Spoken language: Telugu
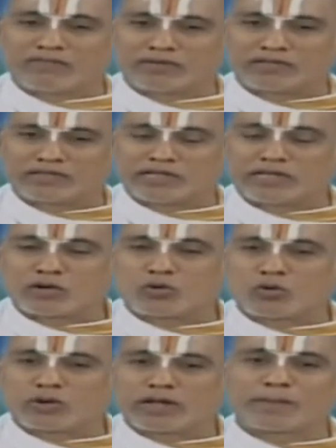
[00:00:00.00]

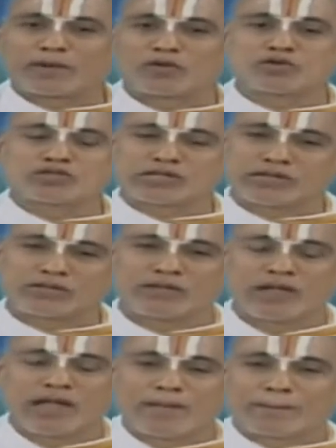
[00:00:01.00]
చెయ్యకూడని పనులు చెయ్యం
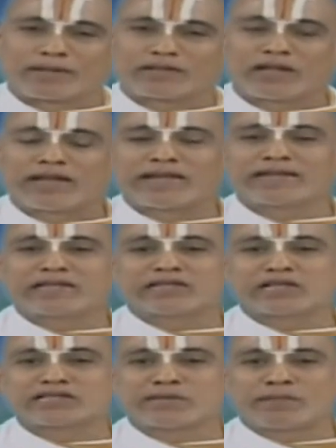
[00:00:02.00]
పెద్దలు
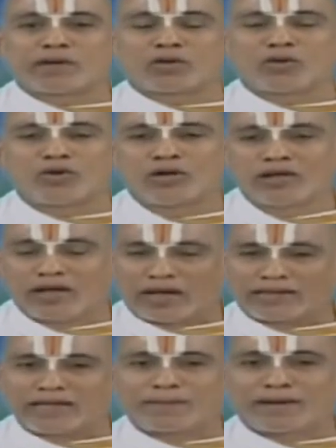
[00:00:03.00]
ఏదైతే చెప్పారో
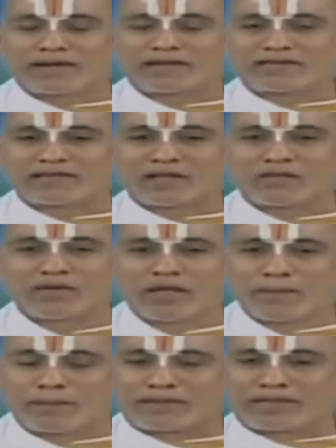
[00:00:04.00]
అదే పాటిస్తాం
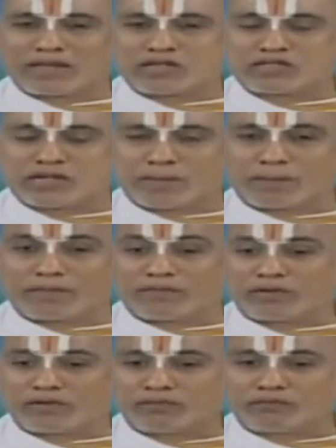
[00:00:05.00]
పెద్దలు చెప్ప
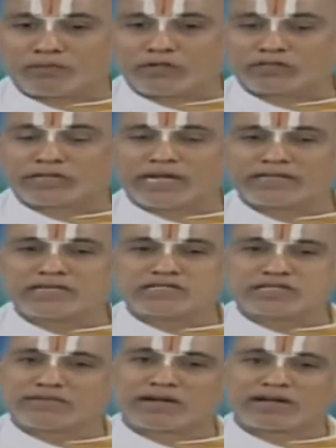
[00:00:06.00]

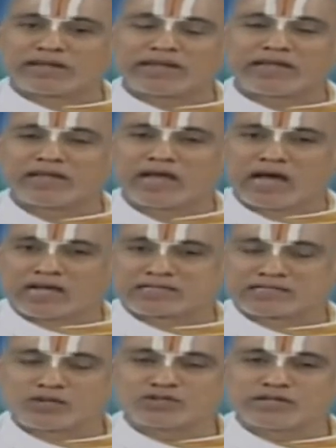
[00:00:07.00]
నిషేధించిన వాటిని
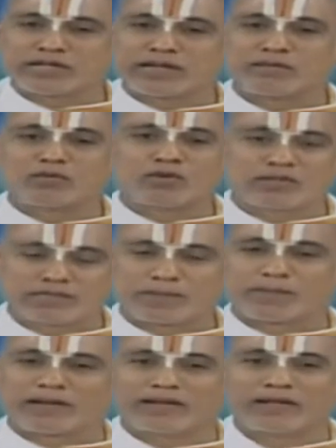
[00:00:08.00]
అస్సలు చెయ్యము అని
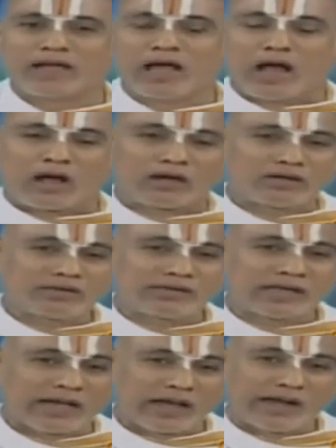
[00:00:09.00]
చెప్పాలి
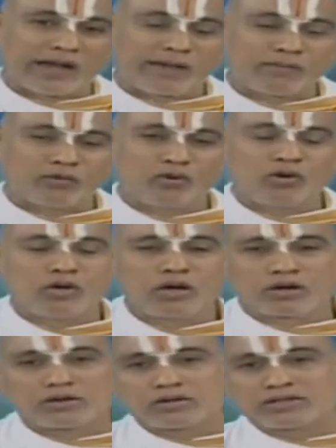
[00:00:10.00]
అకృత్యకరణము
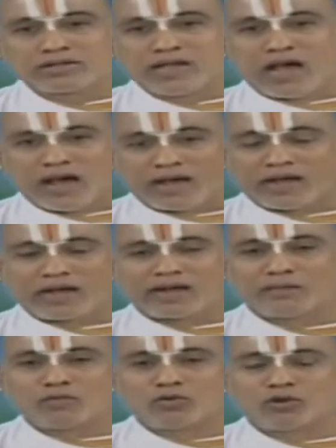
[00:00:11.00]
కృత్య
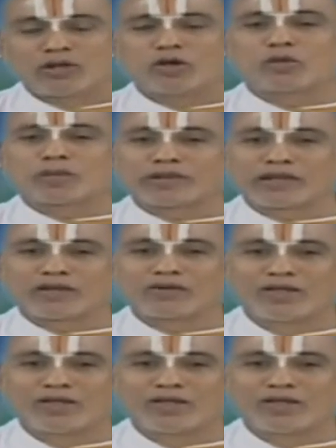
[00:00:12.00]
అకరణము అని రెండు పదాలు